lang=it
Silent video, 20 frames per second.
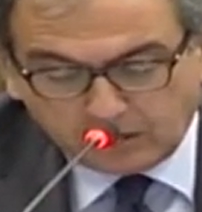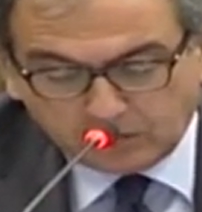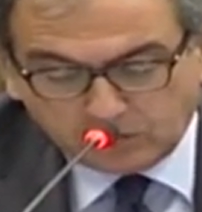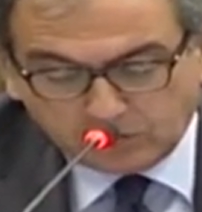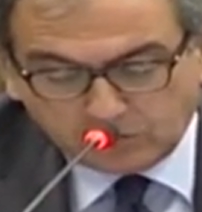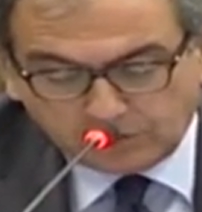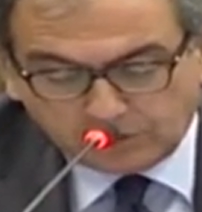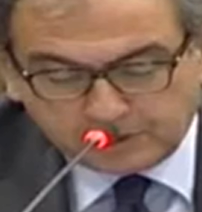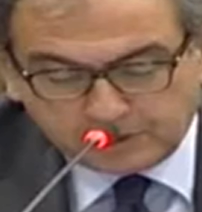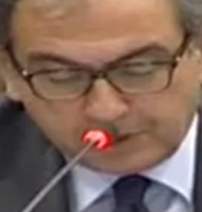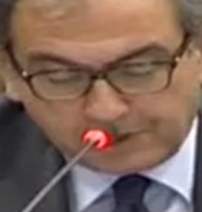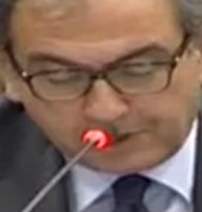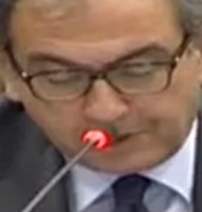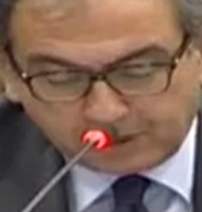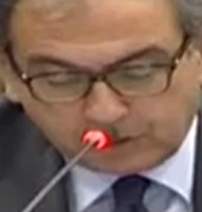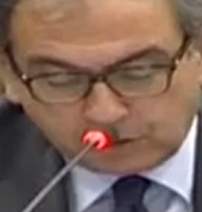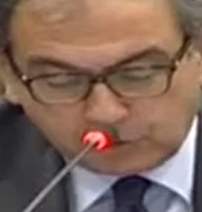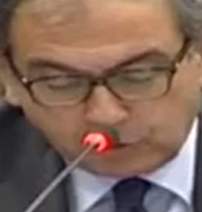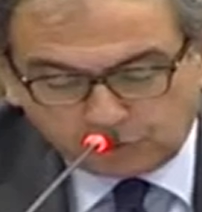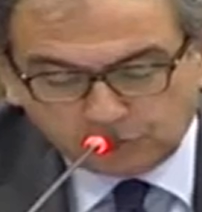Un
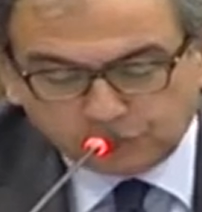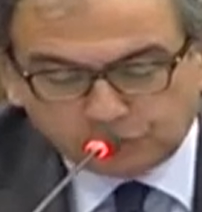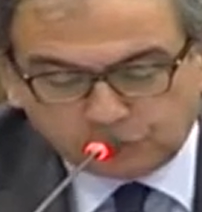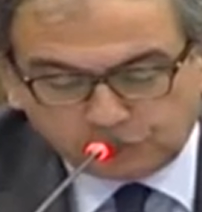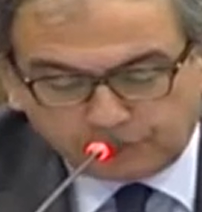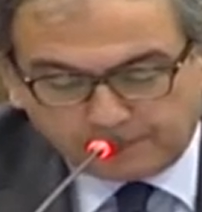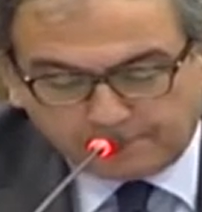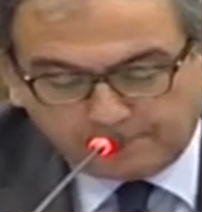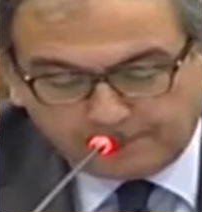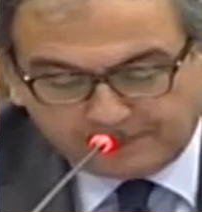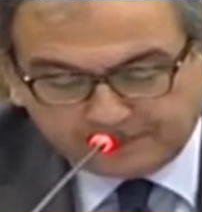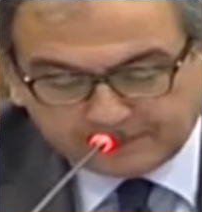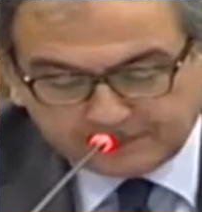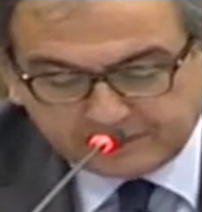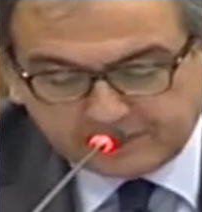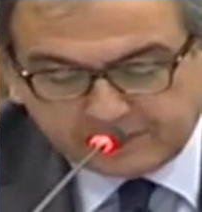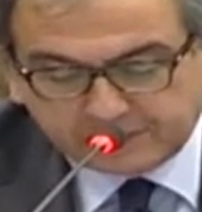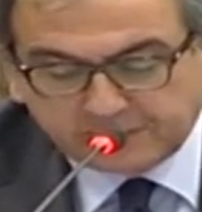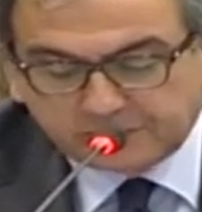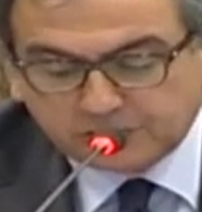racconto che
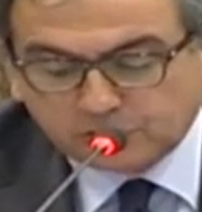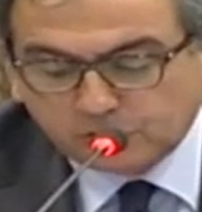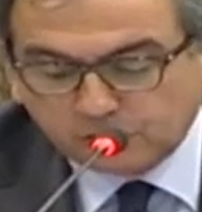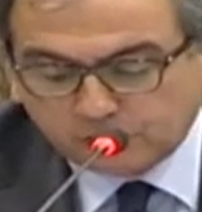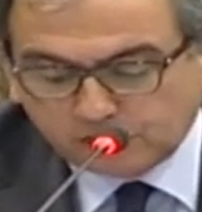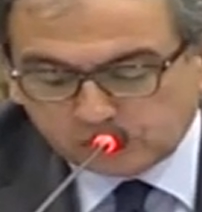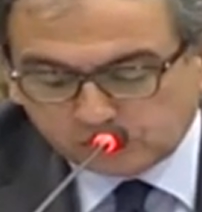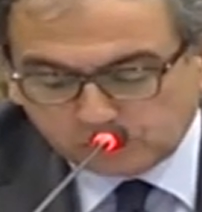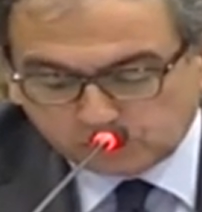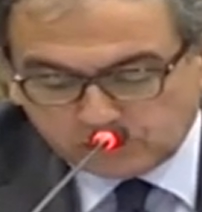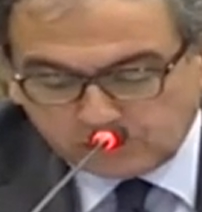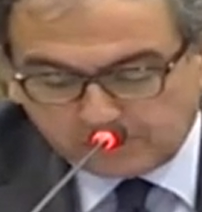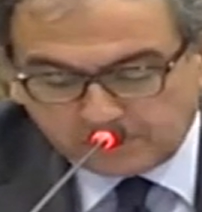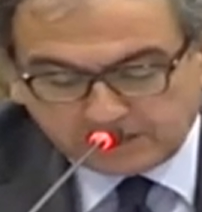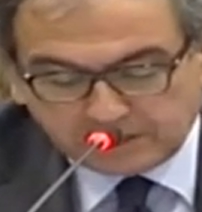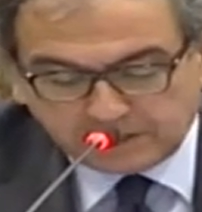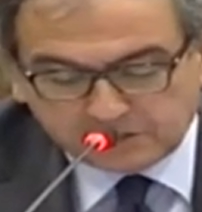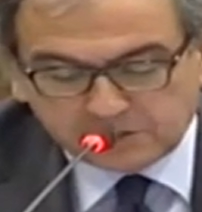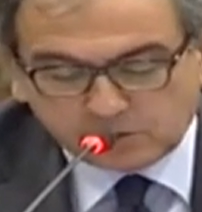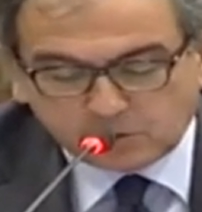parte dai territori sul
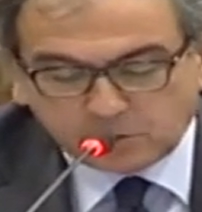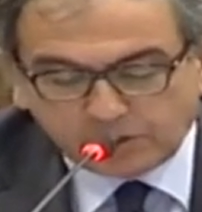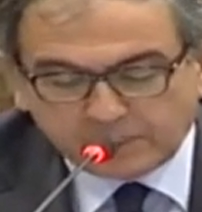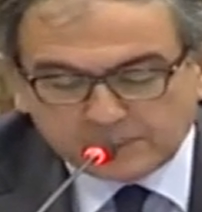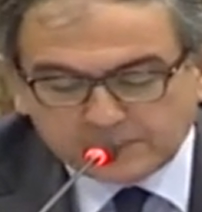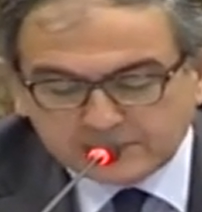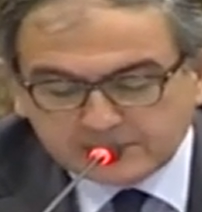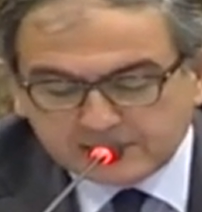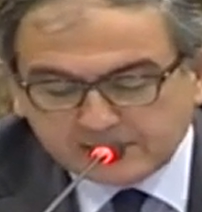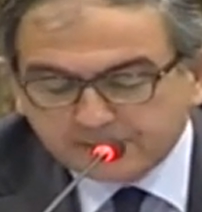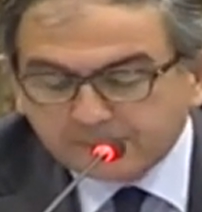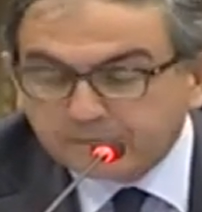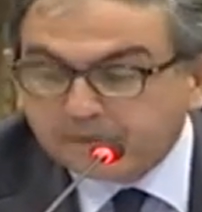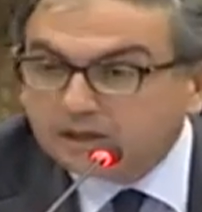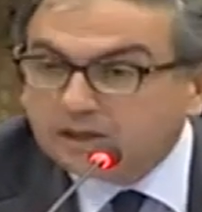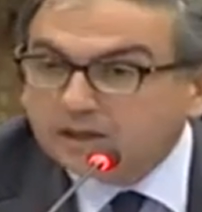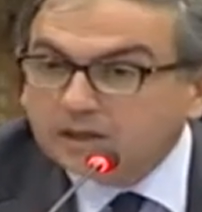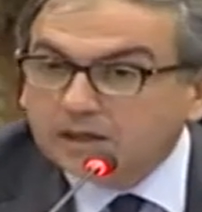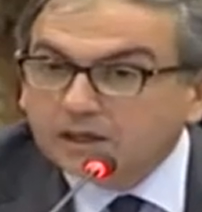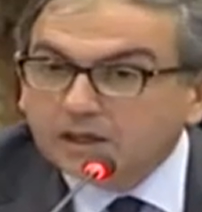tema della sicurezza,
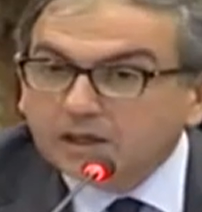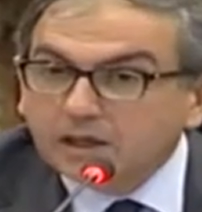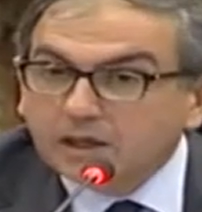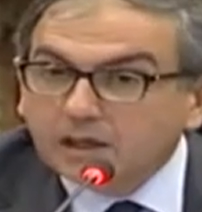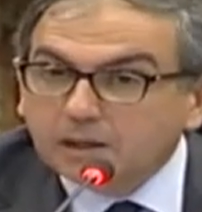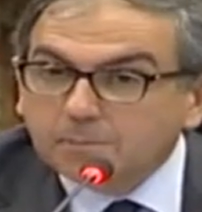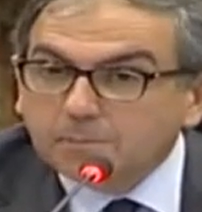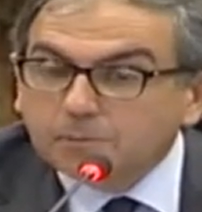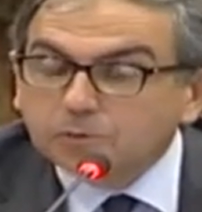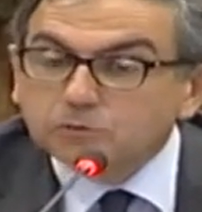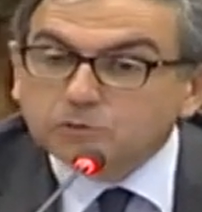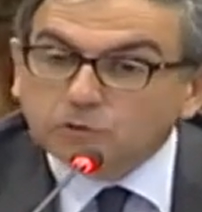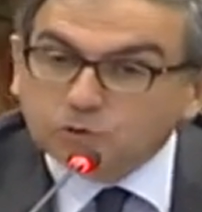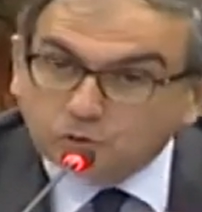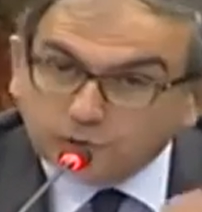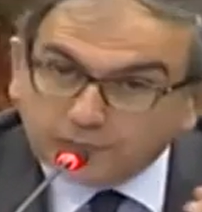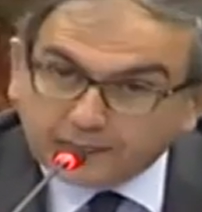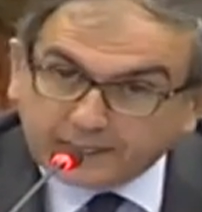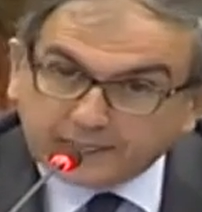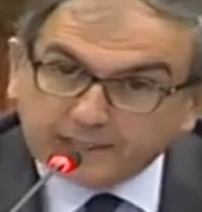appunto
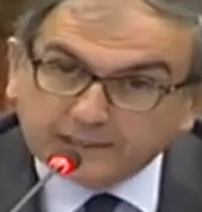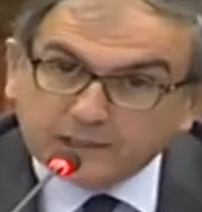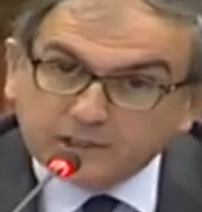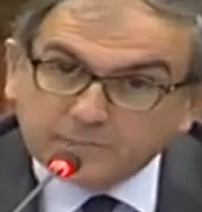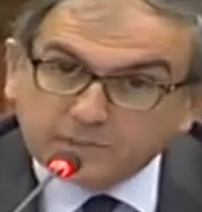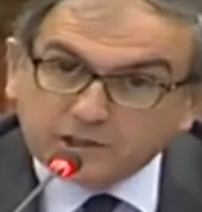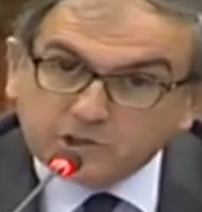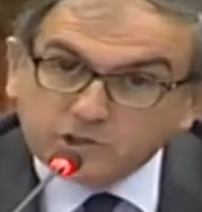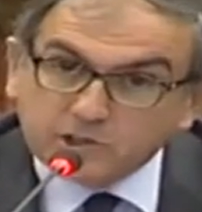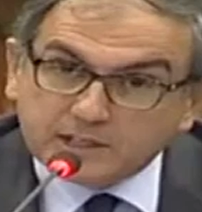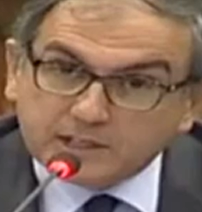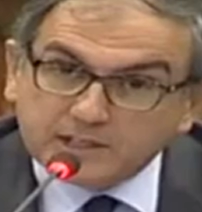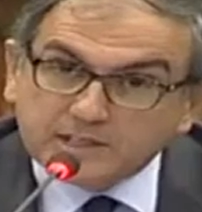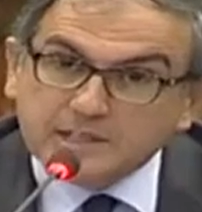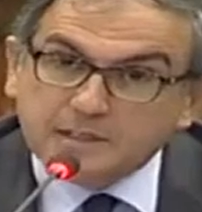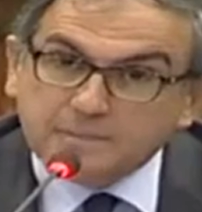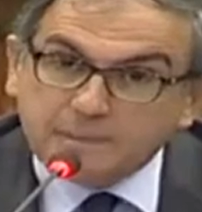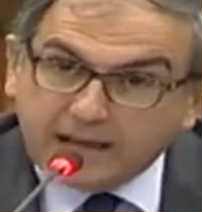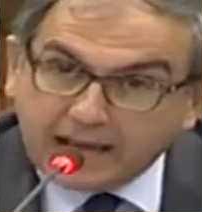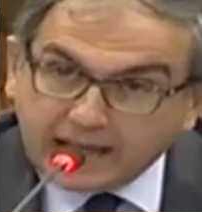con le grandi
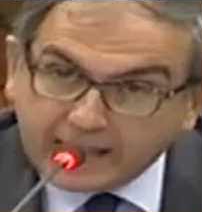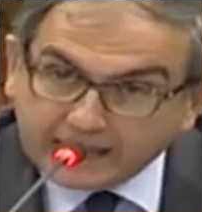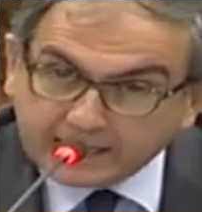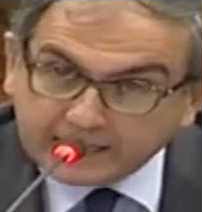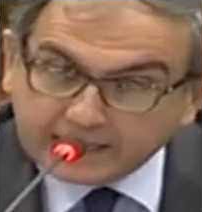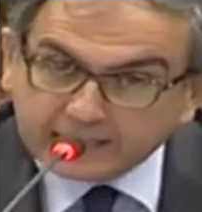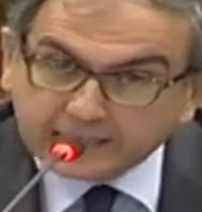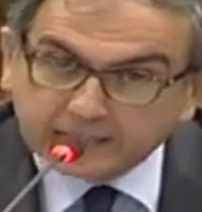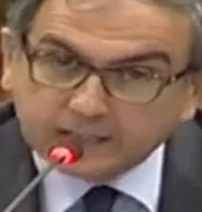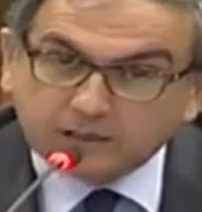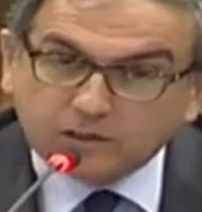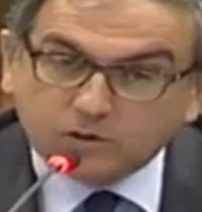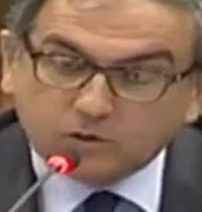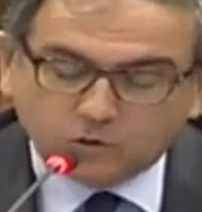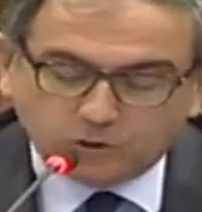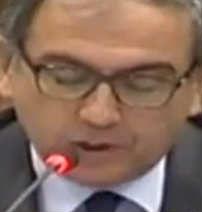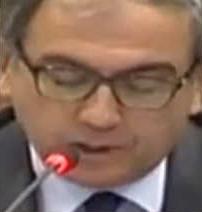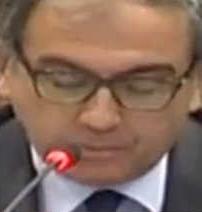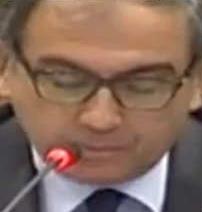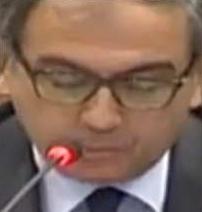emergenze, ma anche
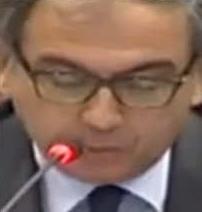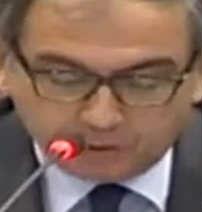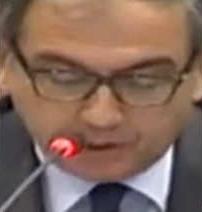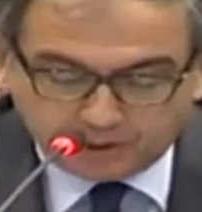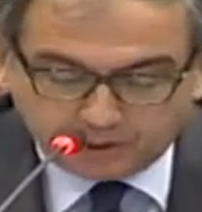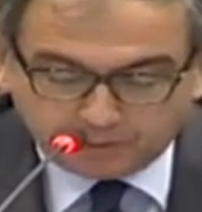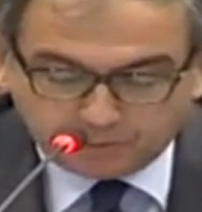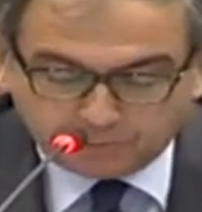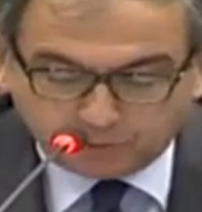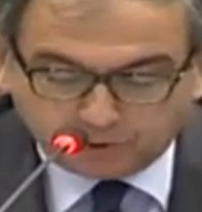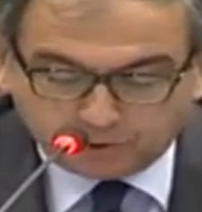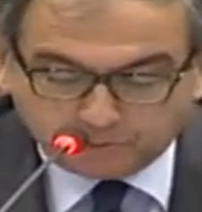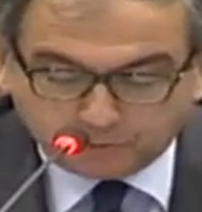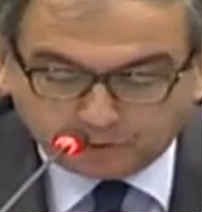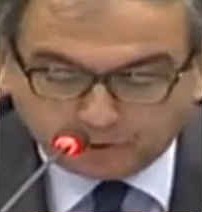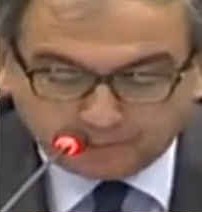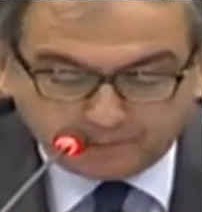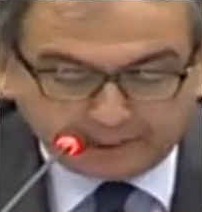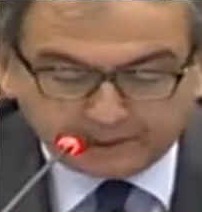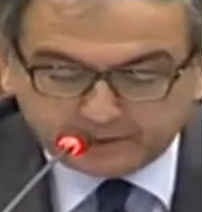con le buone, buone,
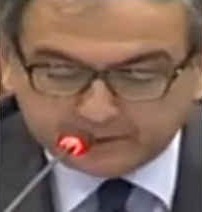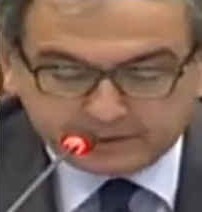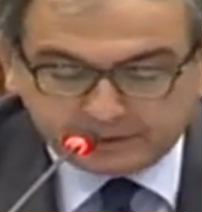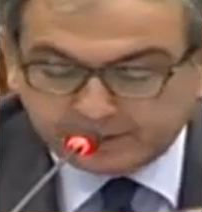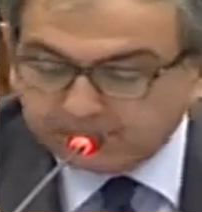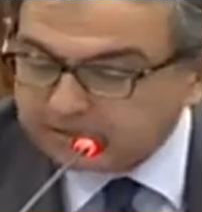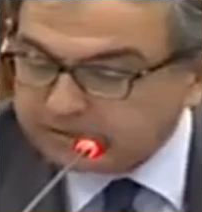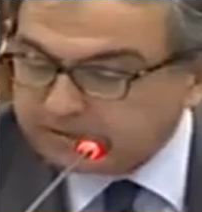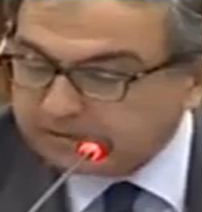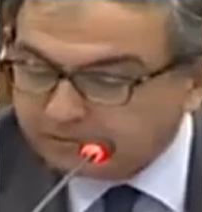buone pratiche.